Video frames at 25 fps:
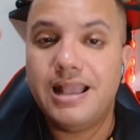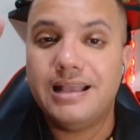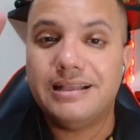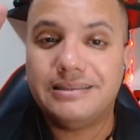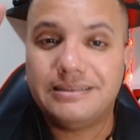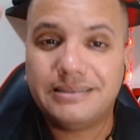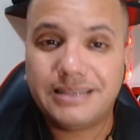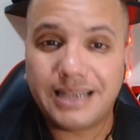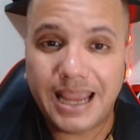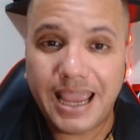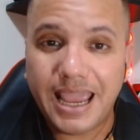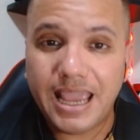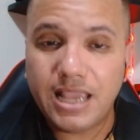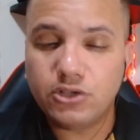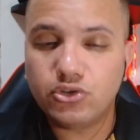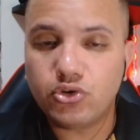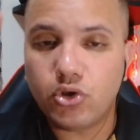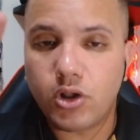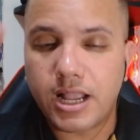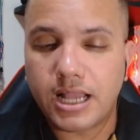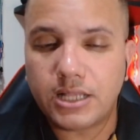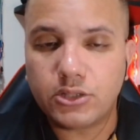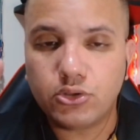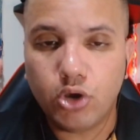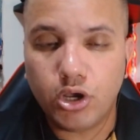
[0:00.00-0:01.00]
Três
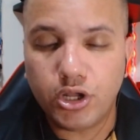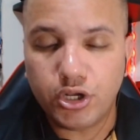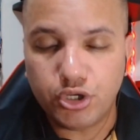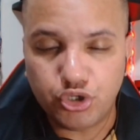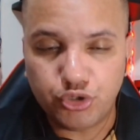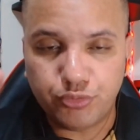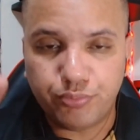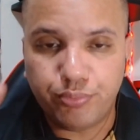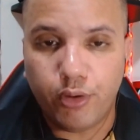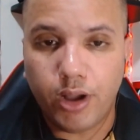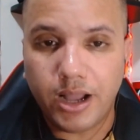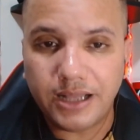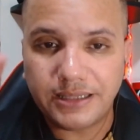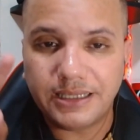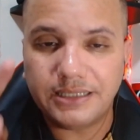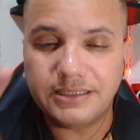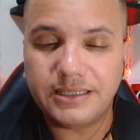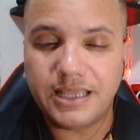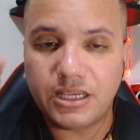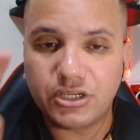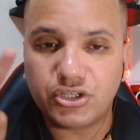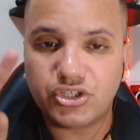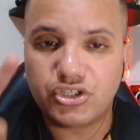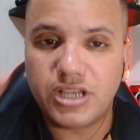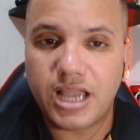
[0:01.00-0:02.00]
jogadores podem
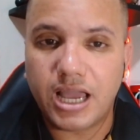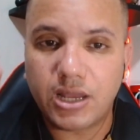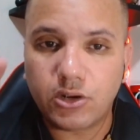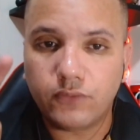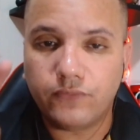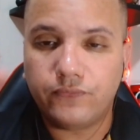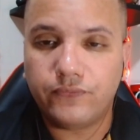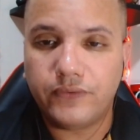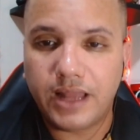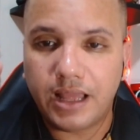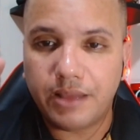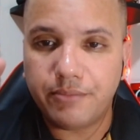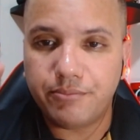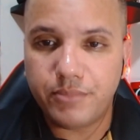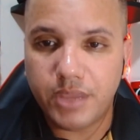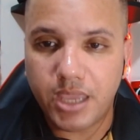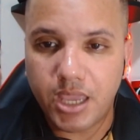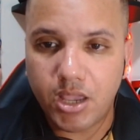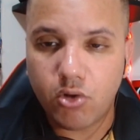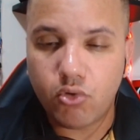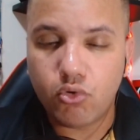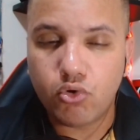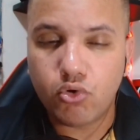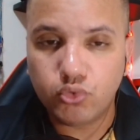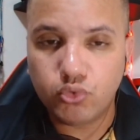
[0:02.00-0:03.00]
deixar o
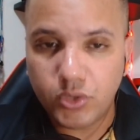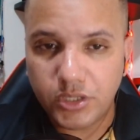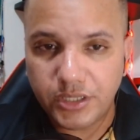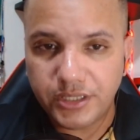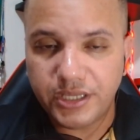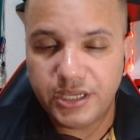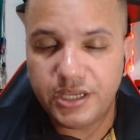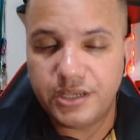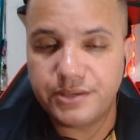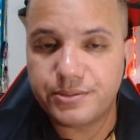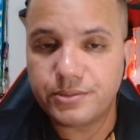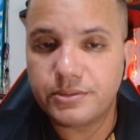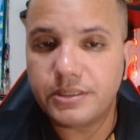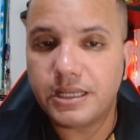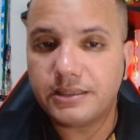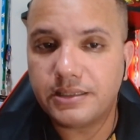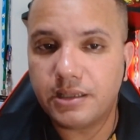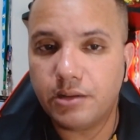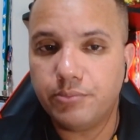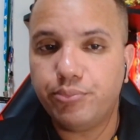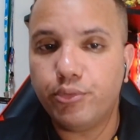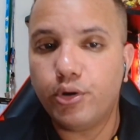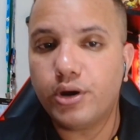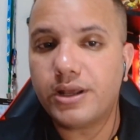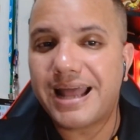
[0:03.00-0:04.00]
Flamengo no início da
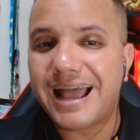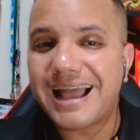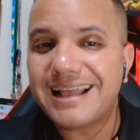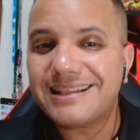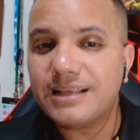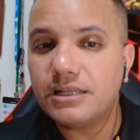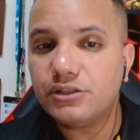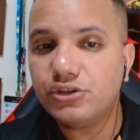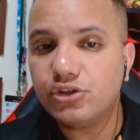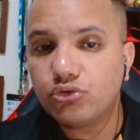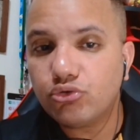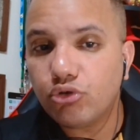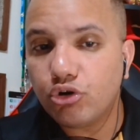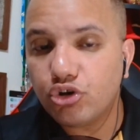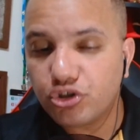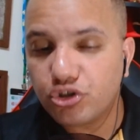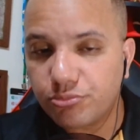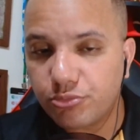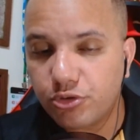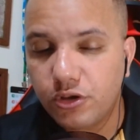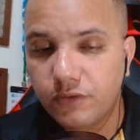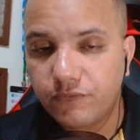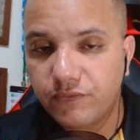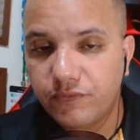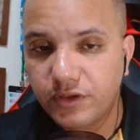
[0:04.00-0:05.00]
temporada de
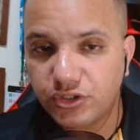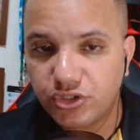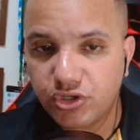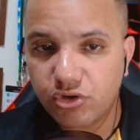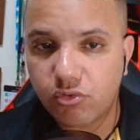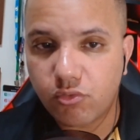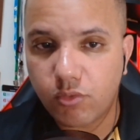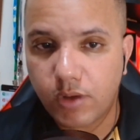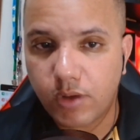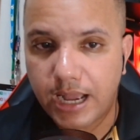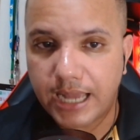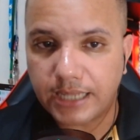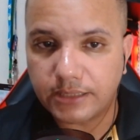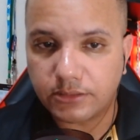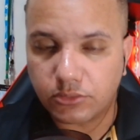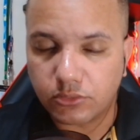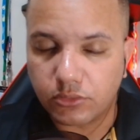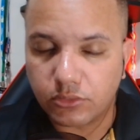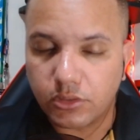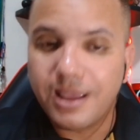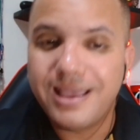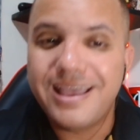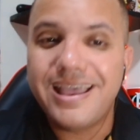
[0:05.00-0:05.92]
2024.